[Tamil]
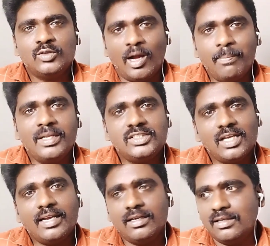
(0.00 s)
ஸோ அப்படி
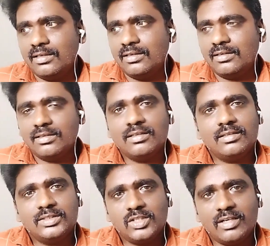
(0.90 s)
சா
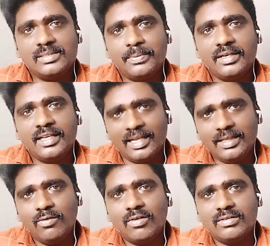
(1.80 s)
சார்ஜ் பண்ணி
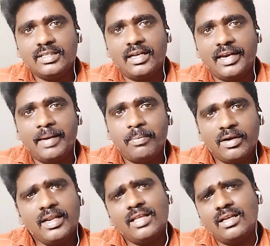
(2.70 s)
இவங்க வந்து க்ரியேட்
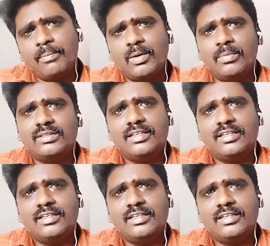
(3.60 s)
பண்ணி அதுக்கப்புறம்